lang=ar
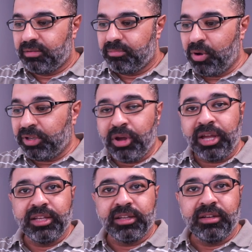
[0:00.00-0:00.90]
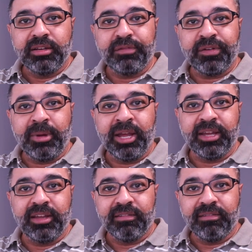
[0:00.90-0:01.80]
ما واحده واحده نفهم
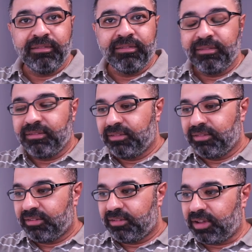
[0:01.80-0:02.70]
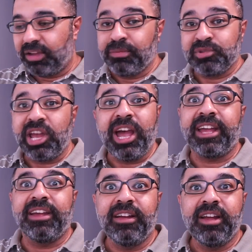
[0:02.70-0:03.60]
حاجه ما فهمش اي
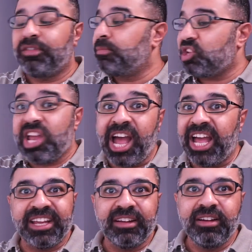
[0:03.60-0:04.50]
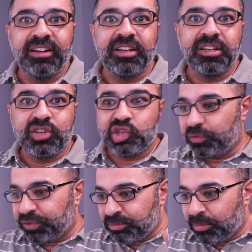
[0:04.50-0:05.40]
حاجه فهمش اي حاجه
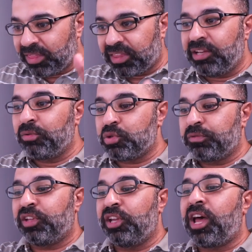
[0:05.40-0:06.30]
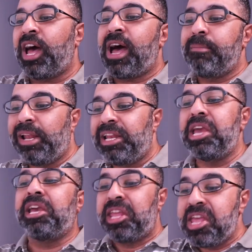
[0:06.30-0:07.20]
شفت ممثلين وشفت ايقاع عمال
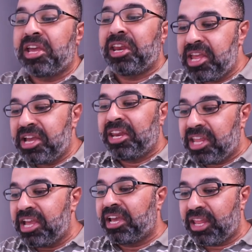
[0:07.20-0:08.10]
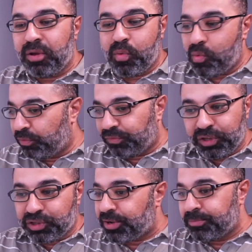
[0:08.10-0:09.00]
يجري يجري يجري يجري وفي
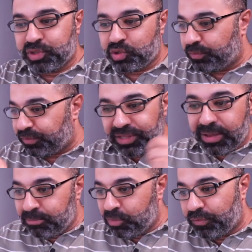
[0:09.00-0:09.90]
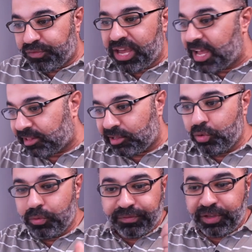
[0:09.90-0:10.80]
درامز وفي دم وفي قتل
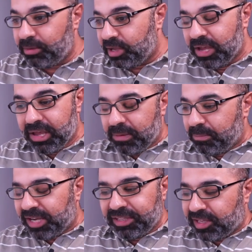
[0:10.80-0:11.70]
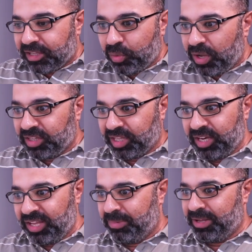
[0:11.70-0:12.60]
وفي ماجد الكدواني
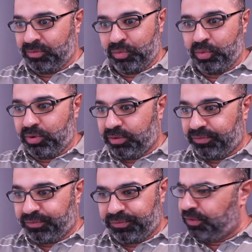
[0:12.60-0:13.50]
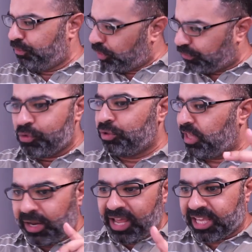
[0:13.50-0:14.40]
تقريبا وفي فودافون ده
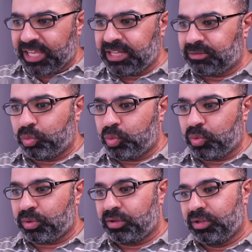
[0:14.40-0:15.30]
اللي اكيد و...